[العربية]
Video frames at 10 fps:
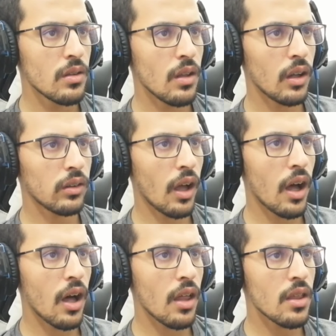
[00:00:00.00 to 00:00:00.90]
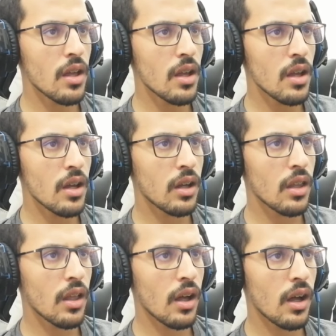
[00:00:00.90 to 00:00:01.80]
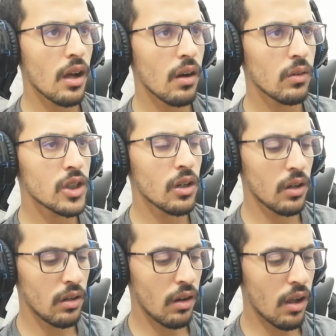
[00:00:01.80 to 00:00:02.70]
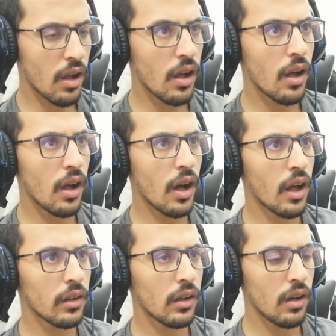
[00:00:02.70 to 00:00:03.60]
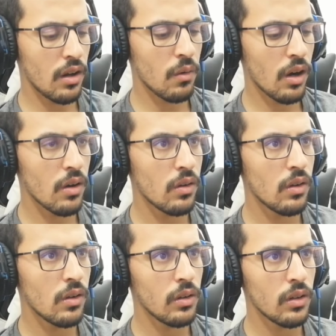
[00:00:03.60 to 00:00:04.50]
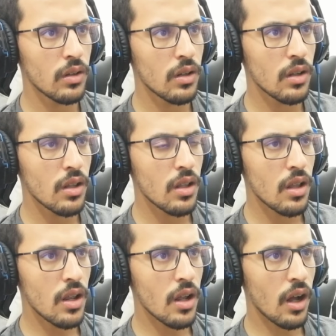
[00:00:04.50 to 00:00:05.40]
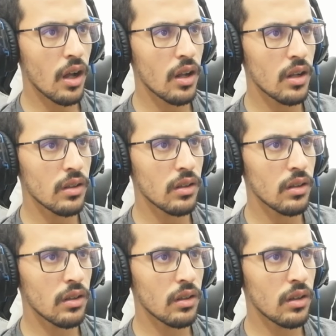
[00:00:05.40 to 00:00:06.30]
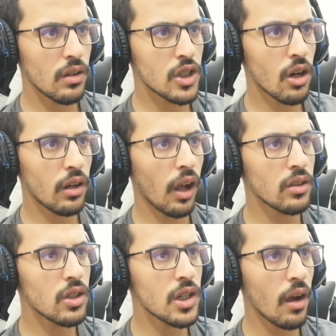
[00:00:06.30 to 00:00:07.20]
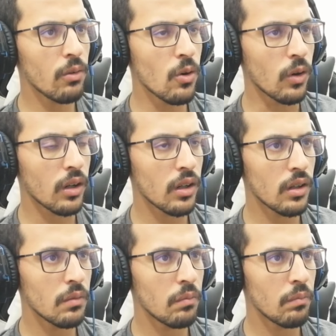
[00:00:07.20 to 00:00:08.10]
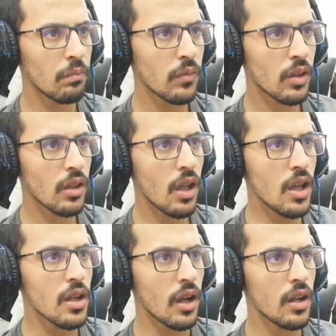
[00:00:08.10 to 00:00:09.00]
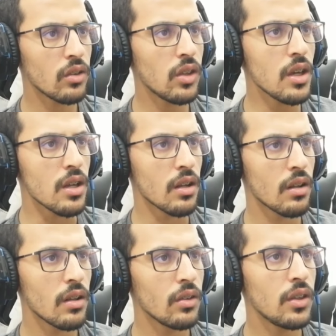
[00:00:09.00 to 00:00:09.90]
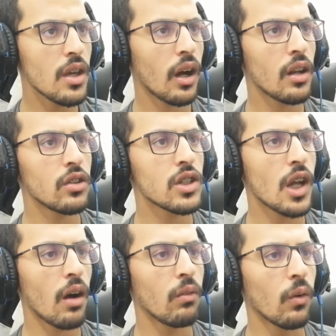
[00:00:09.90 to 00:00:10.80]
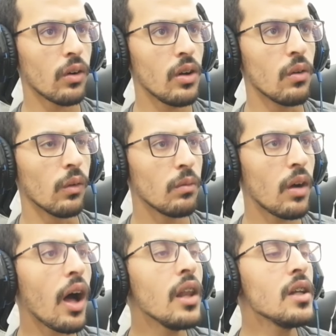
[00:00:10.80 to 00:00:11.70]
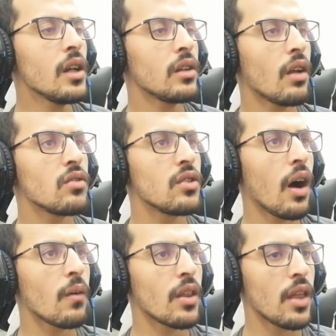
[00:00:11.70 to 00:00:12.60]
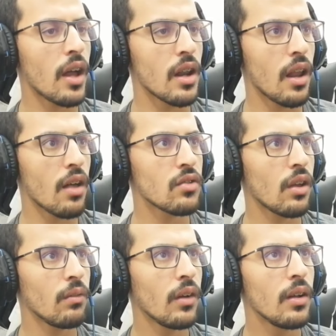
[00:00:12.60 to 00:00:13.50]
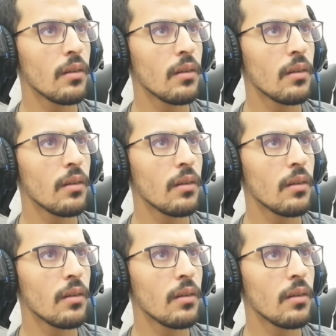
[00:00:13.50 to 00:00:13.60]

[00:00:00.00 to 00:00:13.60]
نحط هذه كذا شلون آه ار ايوه ايه شلون خلي اتجاه فوق ايه تي تي خلي اتجاه فوق حلو الحين نحتاج زاوية ثانية للأسف